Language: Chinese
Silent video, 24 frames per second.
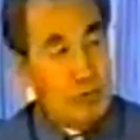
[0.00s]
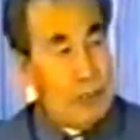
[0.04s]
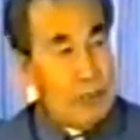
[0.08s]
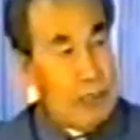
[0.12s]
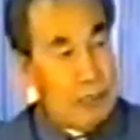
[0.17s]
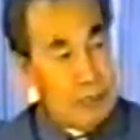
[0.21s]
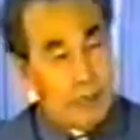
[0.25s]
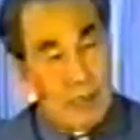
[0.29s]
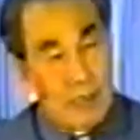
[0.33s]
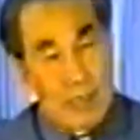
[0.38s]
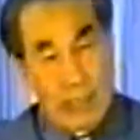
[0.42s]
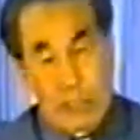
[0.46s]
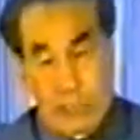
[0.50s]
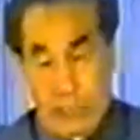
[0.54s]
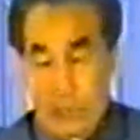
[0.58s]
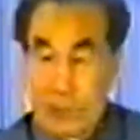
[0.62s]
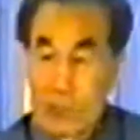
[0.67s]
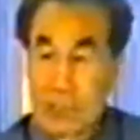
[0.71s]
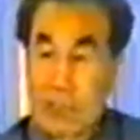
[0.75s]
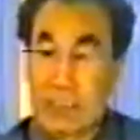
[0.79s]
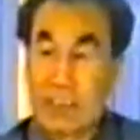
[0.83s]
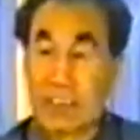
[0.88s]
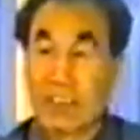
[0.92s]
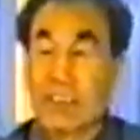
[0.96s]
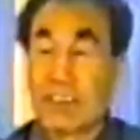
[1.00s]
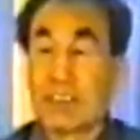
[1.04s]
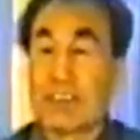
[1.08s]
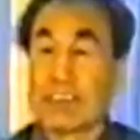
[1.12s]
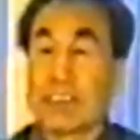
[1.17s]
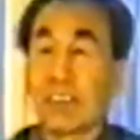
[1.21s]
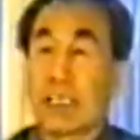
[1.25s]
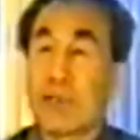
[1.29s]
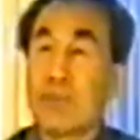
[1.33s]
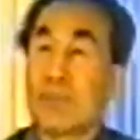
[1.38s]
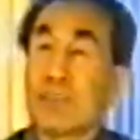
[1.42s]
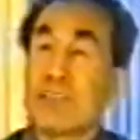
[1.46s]
你们这儿就，我听你们
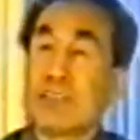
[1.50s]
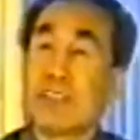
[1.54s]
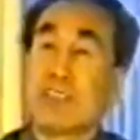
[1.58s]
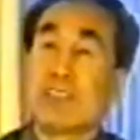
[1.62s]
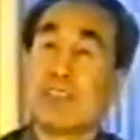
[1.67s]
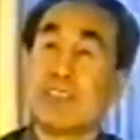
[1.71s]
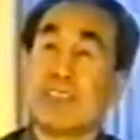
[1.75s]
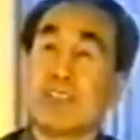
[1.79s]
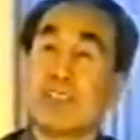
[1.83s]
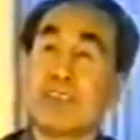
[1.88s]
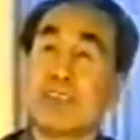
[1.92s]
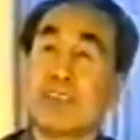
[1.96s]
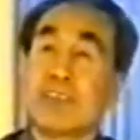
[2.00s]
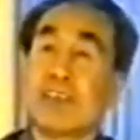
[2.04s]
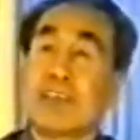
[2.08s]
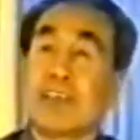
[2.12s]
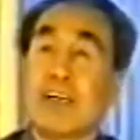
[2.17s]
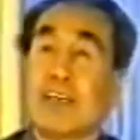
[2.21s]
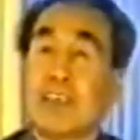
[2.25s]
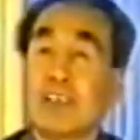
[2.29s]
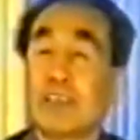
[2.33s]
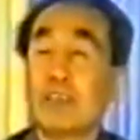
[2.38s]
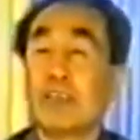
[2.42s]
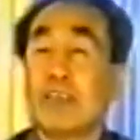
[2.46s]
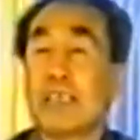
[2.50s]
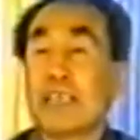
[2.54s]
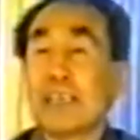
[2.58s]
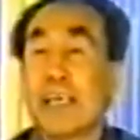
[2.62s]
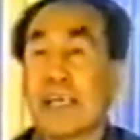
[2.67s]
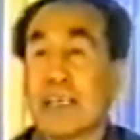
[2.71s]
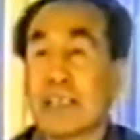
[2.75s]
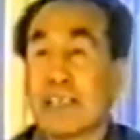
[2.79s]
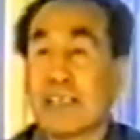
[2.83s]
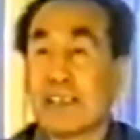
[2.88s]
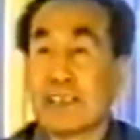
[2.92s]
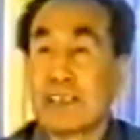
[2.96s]
说，你们老师们都，他们那
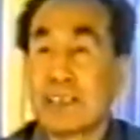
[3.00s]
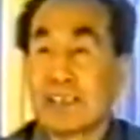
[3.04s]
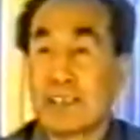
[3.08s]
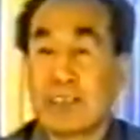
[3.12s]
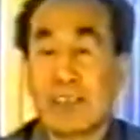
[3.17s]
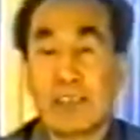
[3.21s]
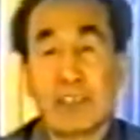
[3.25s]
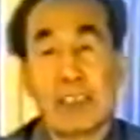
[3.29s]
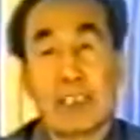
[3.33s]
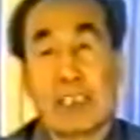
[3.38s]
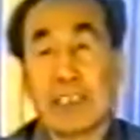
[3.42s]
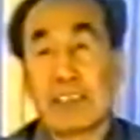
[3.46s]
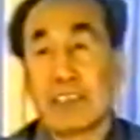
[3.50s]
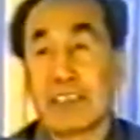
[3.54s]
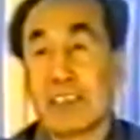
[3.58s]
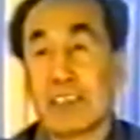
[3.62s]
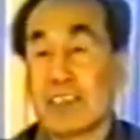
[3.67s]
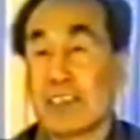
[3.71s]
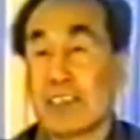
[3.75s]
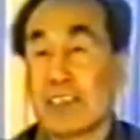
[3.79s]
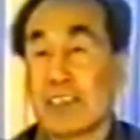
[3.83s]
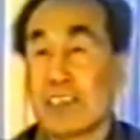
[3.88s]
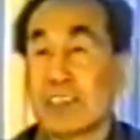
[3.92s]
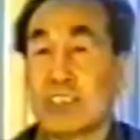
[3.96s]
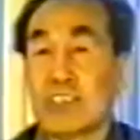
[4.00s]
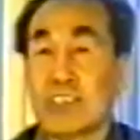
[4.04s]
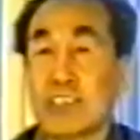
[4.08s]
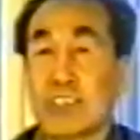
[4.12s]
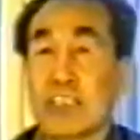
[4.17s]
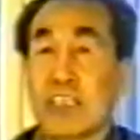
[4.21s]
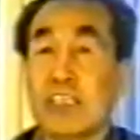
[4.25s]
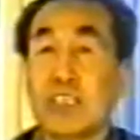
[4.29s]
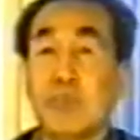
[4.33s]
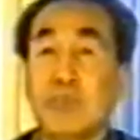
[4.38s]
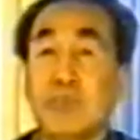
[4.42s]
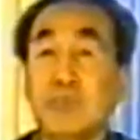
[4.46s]
都都都搞录音带了，
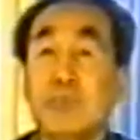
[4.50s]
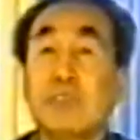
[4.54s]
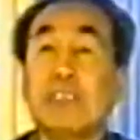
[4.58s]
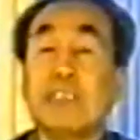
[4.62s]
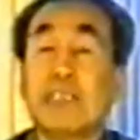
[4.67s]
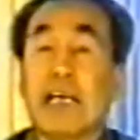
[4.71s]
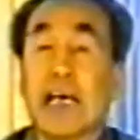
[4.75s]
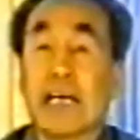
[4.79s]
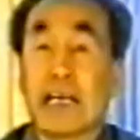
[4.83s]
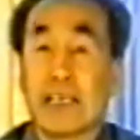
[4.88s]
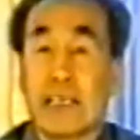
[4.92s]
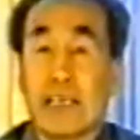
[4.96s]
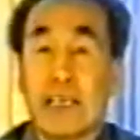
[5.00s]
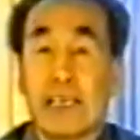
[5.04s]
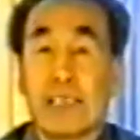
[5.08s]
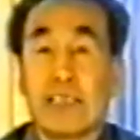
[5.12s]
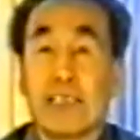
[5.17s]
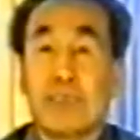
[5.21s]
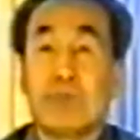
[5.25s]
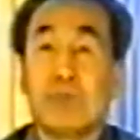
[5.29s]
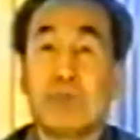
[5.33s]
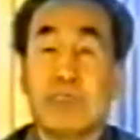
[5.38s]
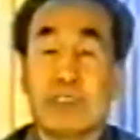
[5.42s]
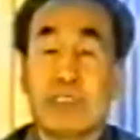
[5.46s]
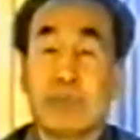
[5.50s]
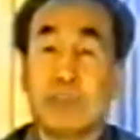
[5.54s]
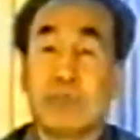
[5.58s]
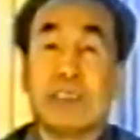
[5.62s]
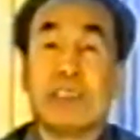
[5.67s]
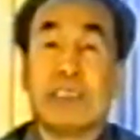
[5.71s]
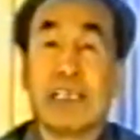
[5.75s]
所以我感觉这个就可以不